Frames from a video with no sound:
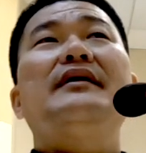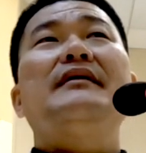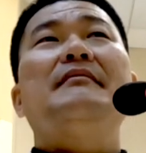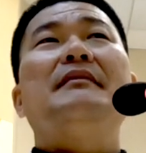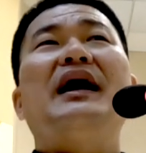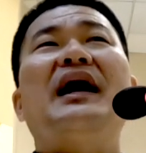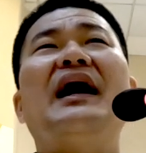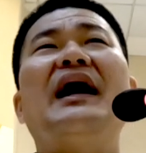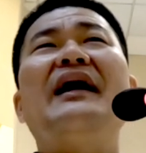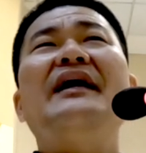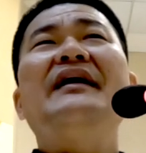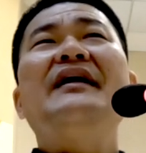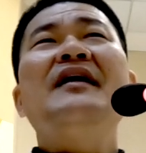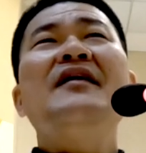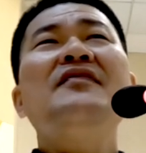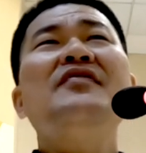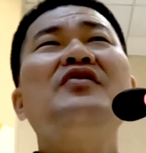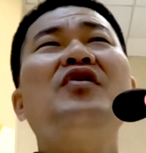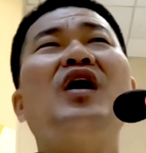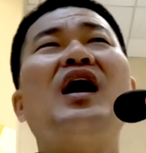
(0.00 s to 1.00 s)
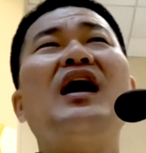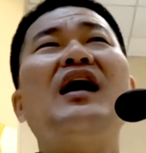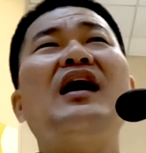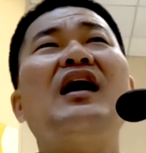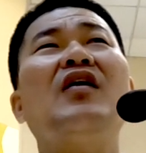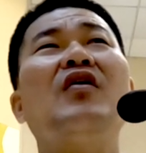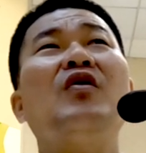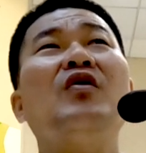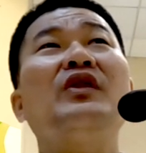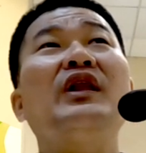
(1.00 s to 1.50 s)
마
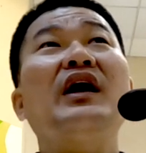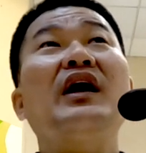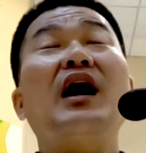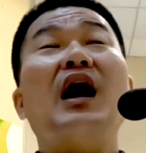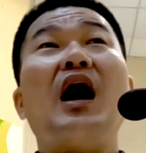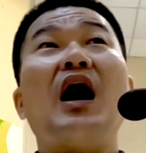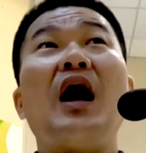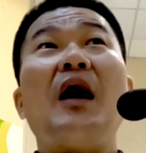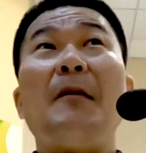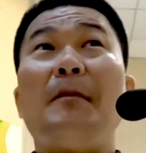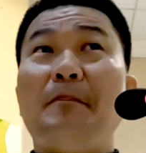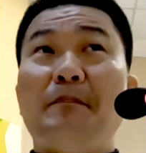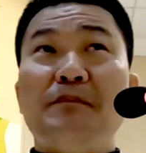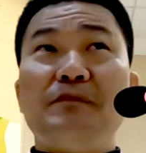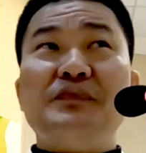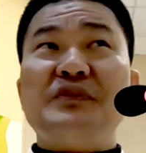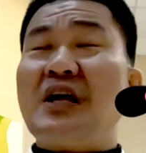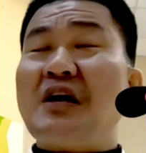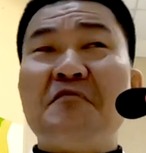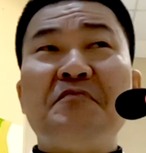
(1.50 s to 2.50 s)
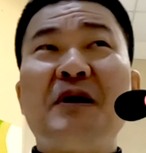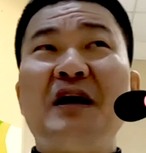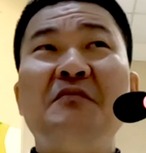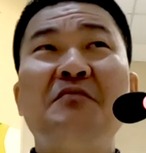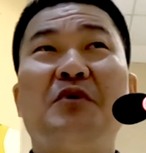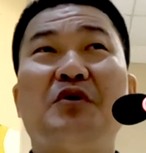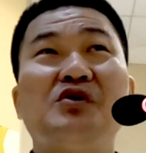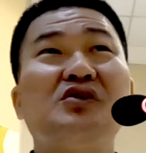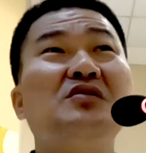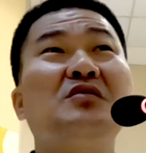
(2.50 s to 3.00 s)
연도하려고 내가 한
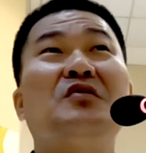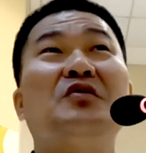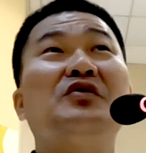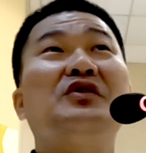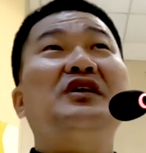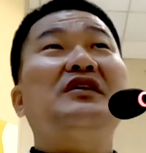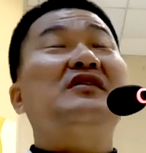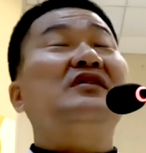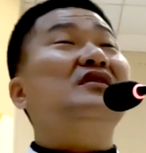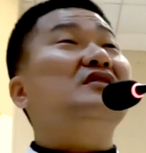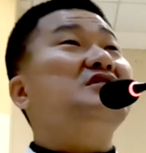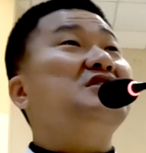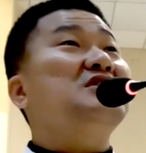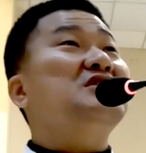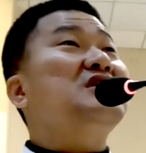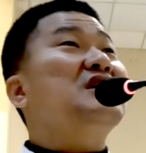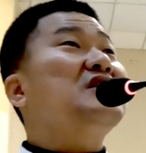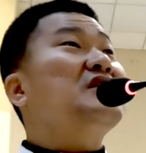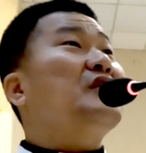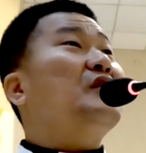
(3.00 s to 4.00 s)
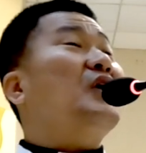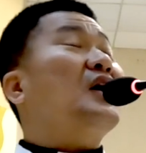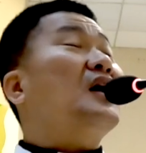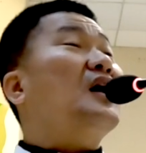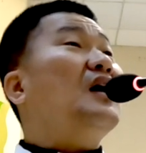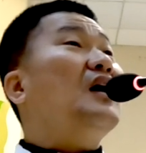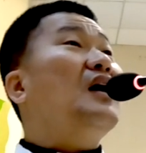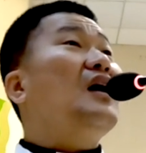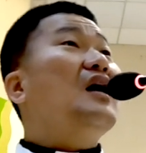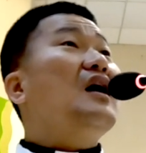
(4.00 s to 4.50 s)
생판 보지도 못했던 신자들이
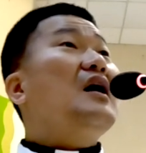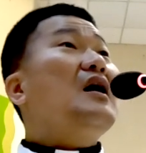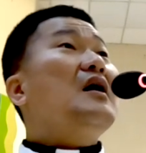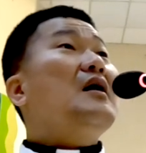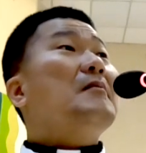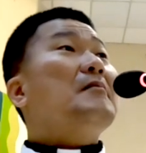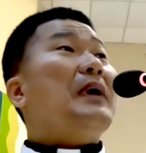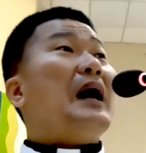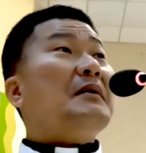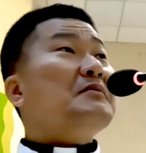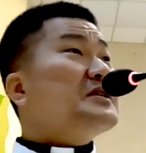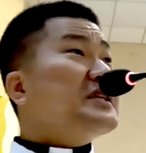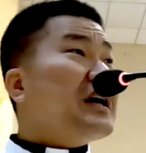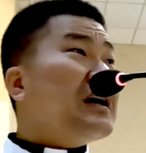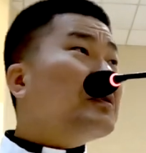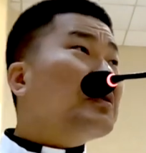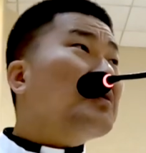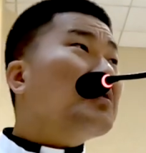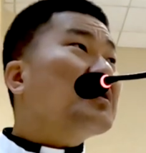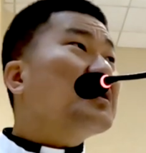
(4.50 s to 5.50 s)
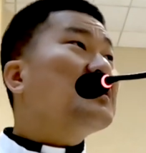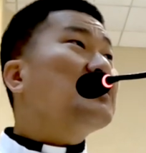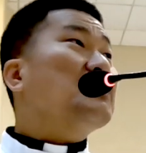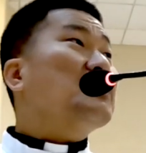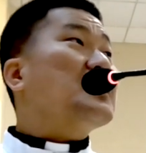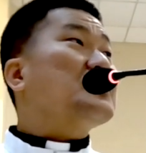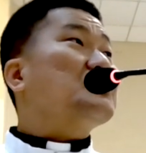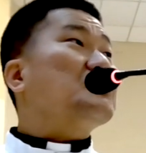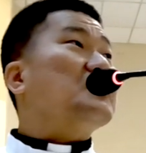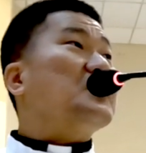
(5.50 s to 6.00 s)
와가 밤새도록
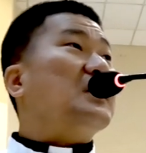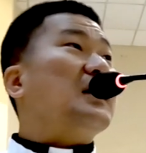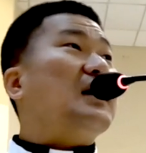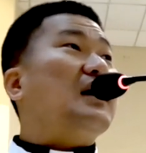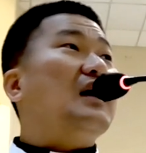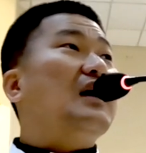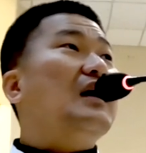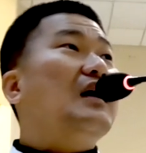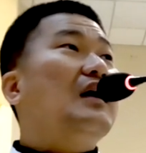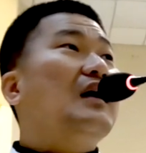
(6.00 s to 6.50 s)
기도를 해줍니다.